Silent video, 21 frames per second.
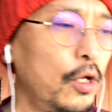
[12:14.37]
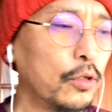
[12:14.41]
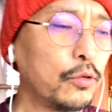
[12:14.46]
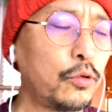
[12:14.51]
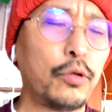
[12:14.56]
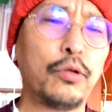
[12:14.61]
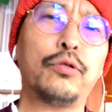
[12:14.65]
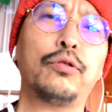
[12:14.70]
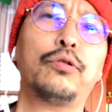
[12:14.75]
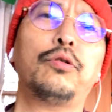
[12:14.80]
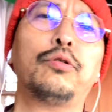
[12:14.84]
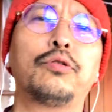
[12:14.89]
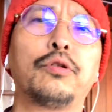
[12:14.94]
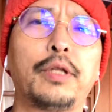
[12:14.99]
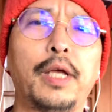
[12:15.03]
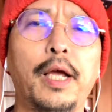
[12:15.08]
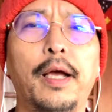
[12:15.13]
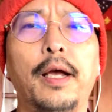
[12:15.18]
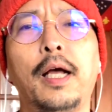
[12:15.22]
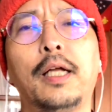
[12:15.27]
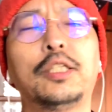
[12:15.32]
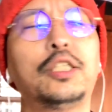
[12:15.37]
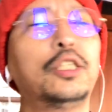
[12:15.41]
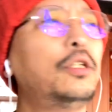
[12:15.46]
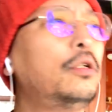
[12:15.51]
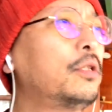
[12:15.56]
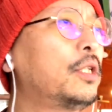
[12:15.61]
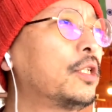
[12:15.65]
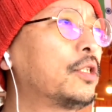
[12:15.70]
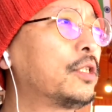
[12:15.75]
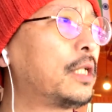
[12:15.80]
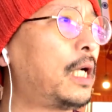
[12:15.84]
ということで、はちど
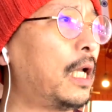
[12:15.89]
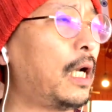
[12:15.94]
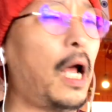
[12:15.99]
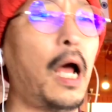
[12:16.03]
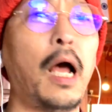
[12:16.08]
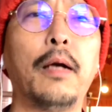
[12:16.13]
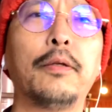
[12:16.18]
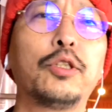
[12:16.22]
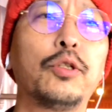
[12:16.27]
ですから、